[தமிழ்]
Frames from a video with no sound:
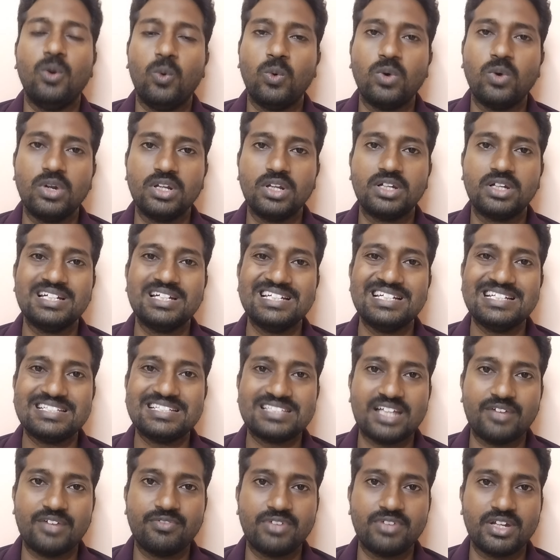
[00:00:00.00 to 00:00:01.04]
உங்களுக்கு
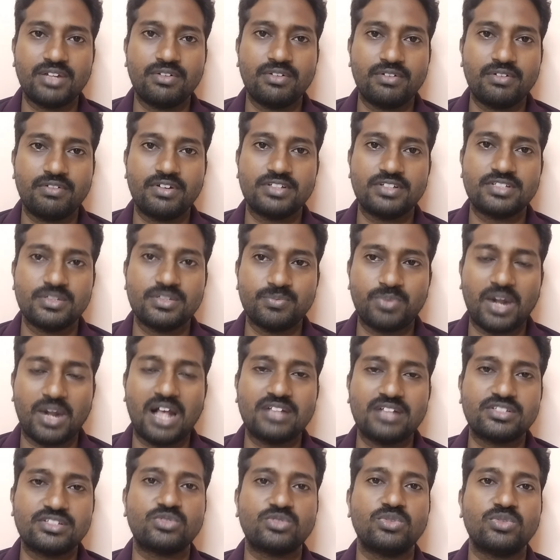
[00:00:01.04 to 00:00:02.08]
சர்டிஃபிகேட் வெரிஃபிகேஷன்
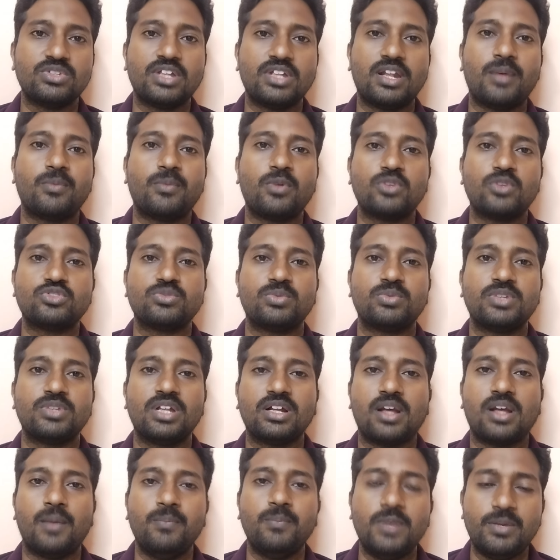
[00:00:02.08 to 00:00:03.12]
ப்ராசஸ் வந்து என்ன பண்ணுவாங்க சொல்லி
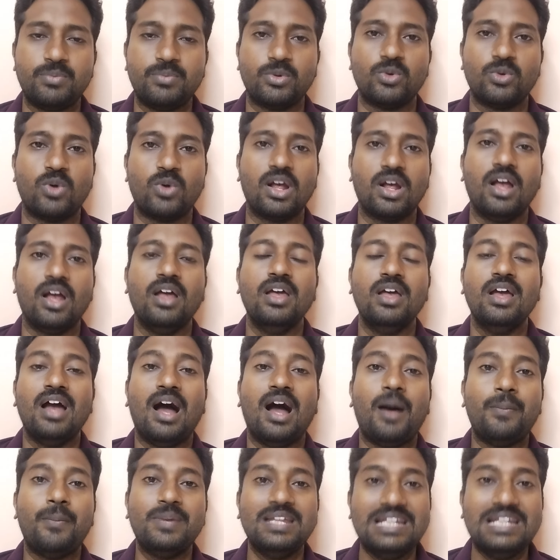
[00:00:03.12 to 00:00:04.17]
தான் கம்ப்ளீட் பண்ணுவாங்க
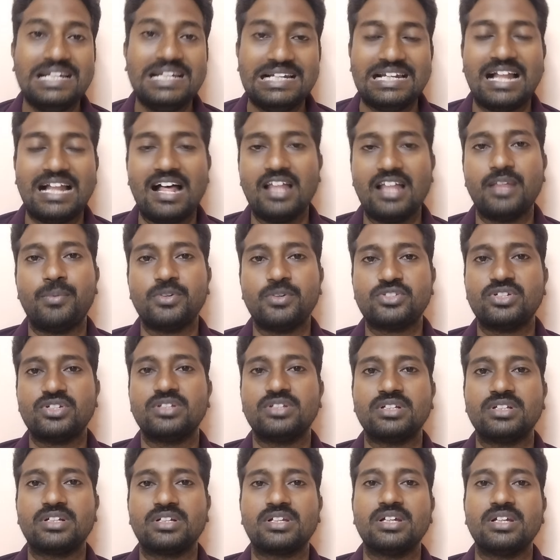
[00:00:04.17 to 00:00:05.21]
அப்படி இல்லாத
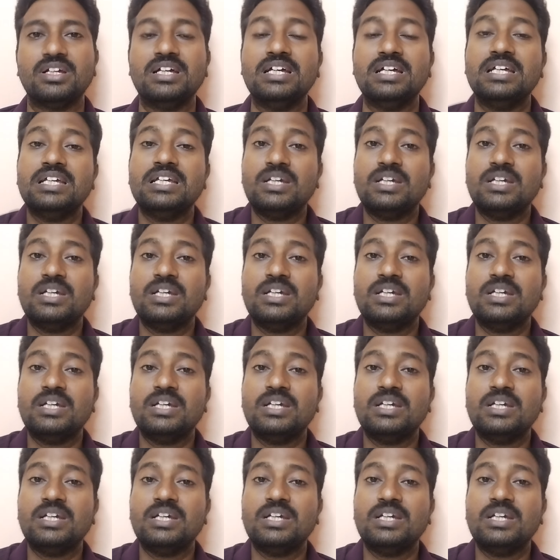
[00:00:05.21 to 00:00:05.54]
பட்சத்துக்கு